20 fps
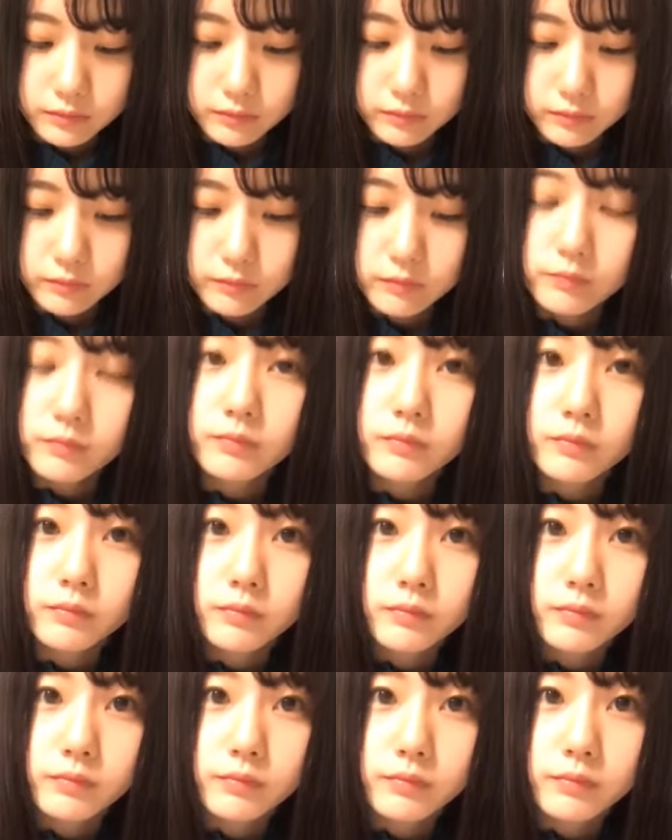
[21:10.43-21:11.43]
うん
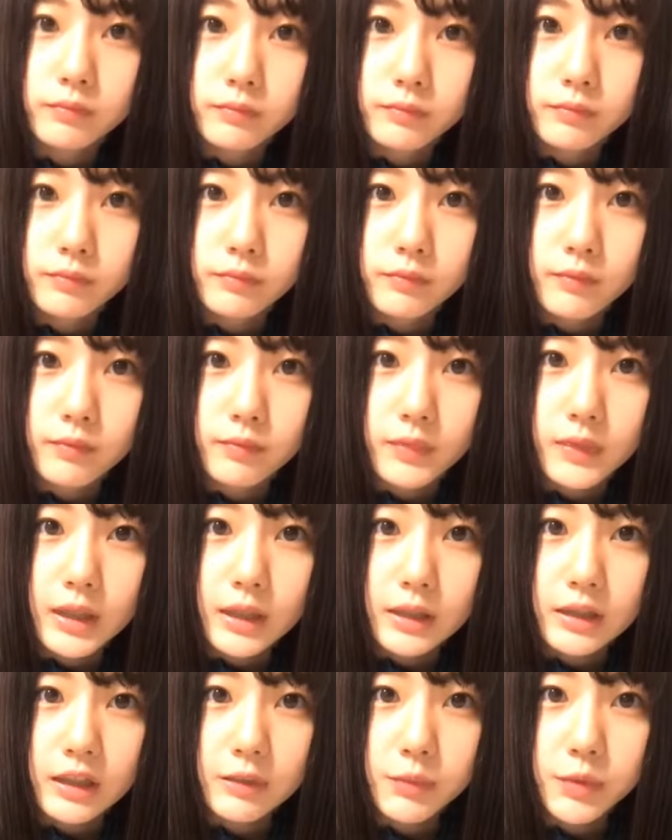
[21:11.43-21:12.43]

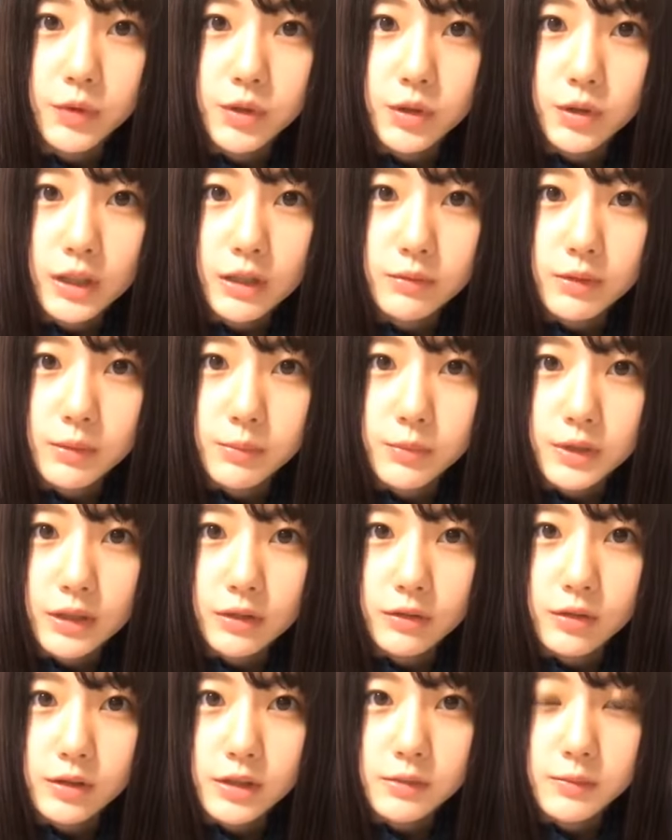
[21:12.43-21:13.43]
リモート電話も
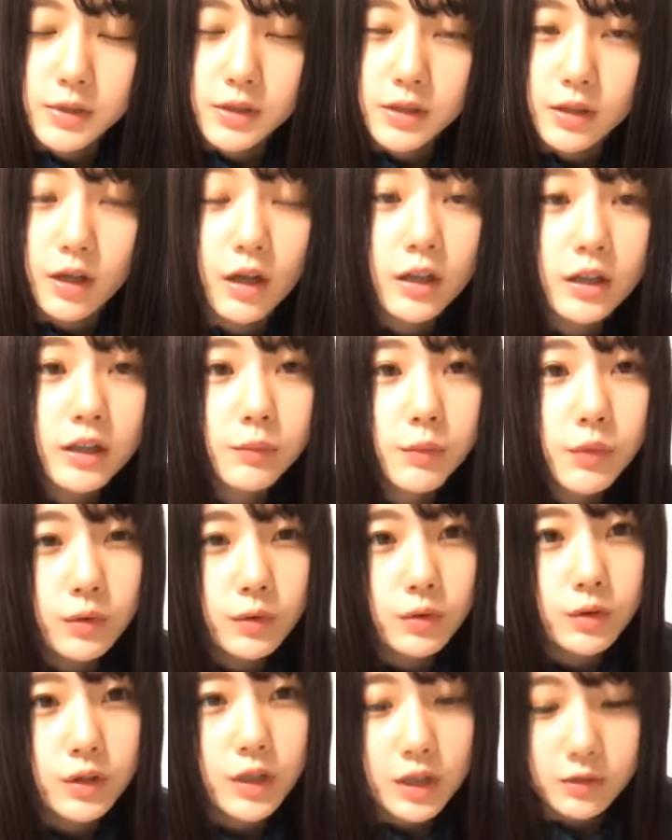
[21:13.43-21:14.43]
楽しみだあ
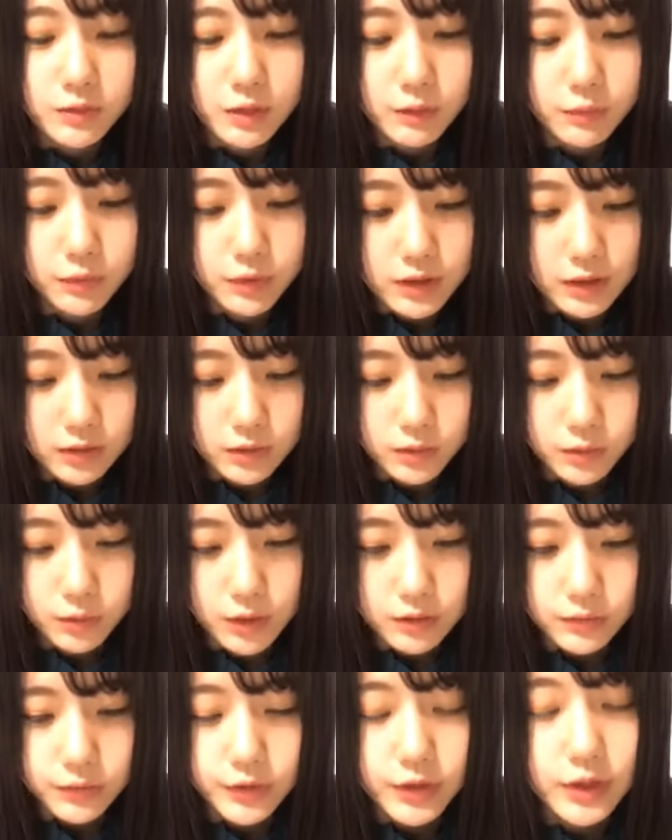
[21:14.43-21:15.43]
リモート電話もさ
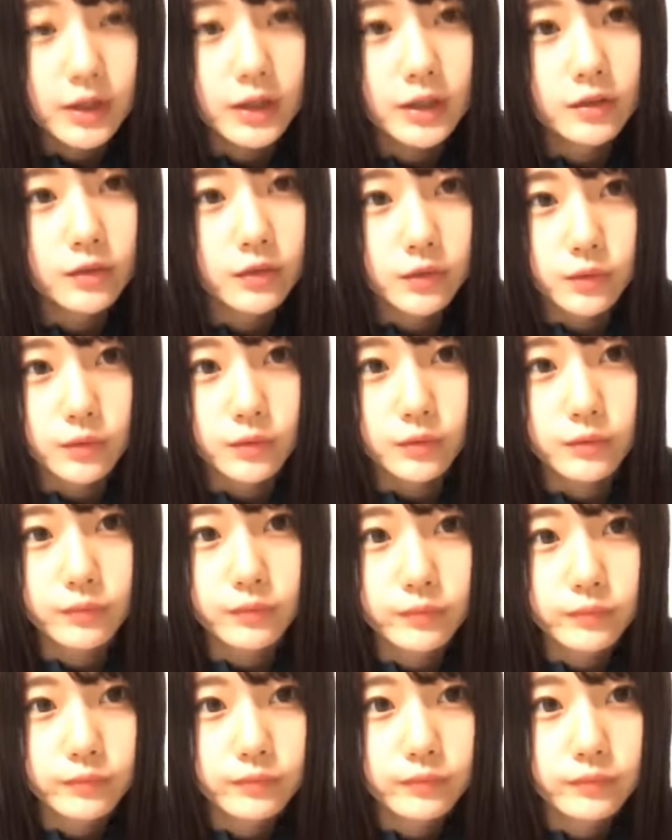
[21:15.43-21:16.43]
当落出てるの
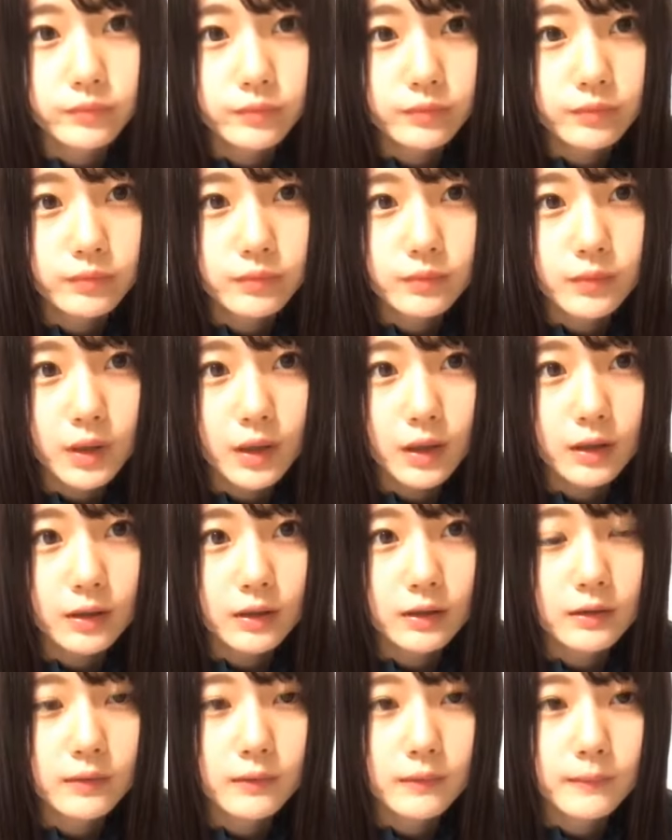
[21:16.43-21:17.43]
あ
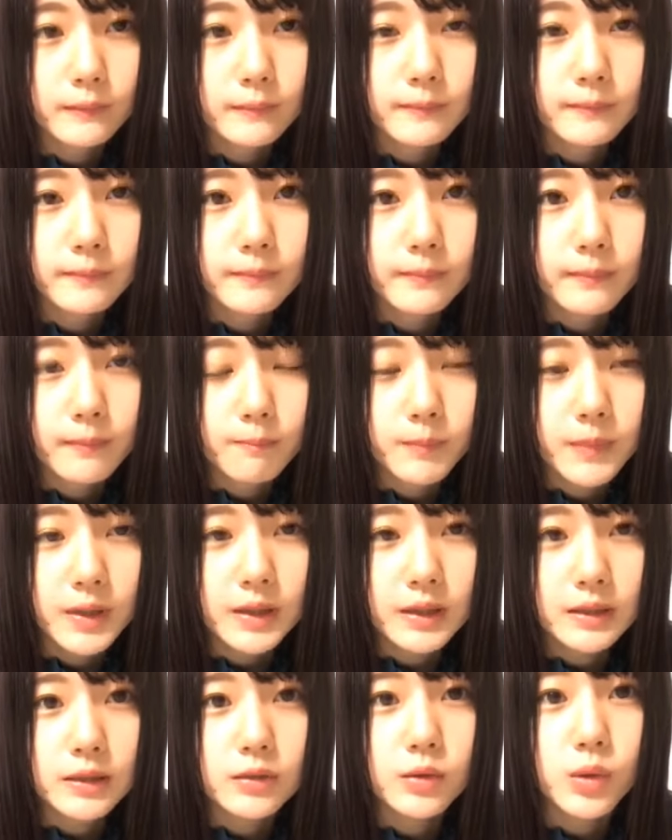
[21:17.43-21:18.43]
れ
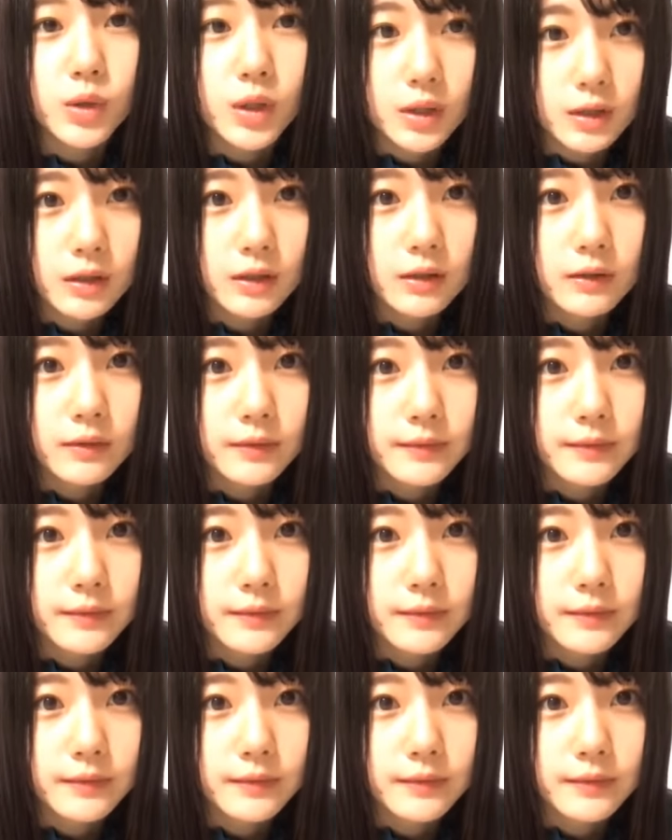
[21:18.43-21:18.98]
まだなのかな